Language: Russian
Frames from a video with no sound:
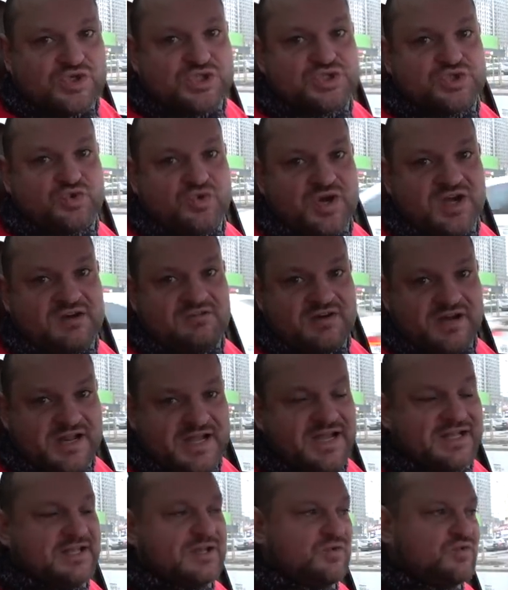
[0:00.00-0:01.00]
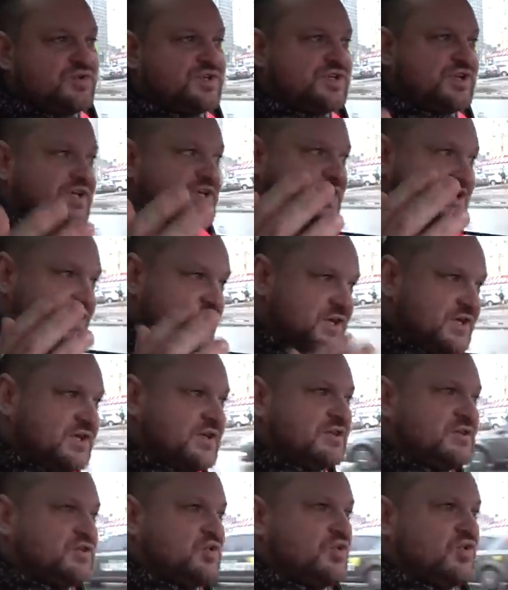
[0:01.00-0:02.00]
что говорят люди
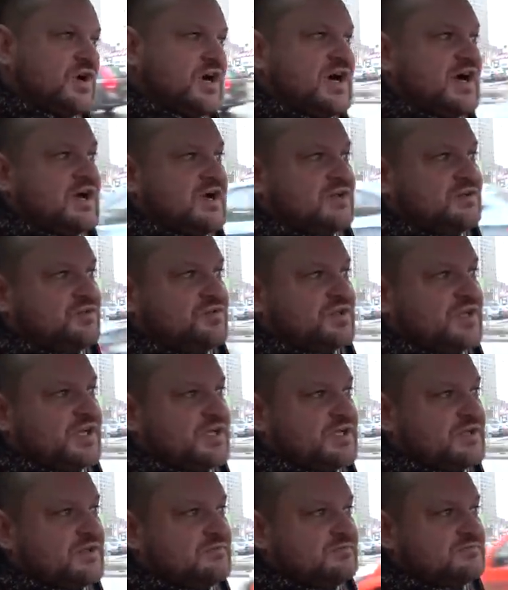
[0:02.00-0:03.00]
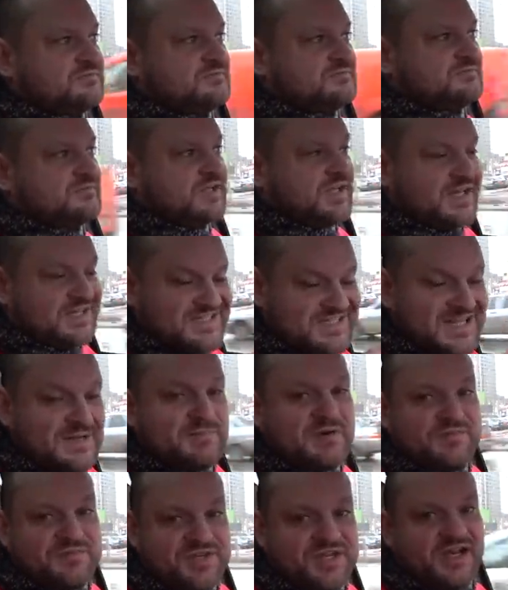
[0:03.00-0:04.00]
и то, как оно на этом на
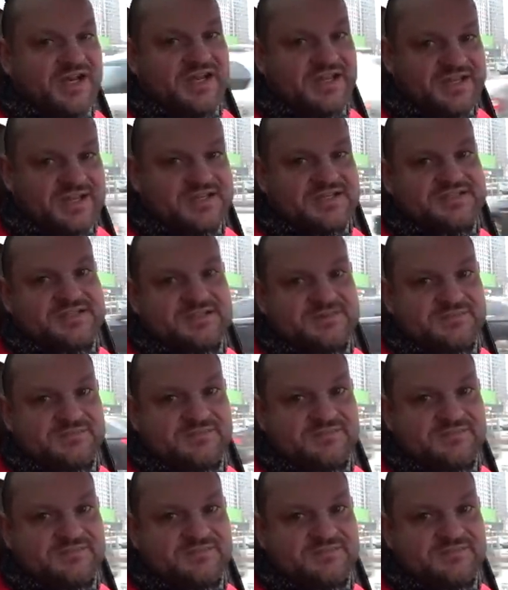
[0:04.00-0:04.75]
самом деле есть.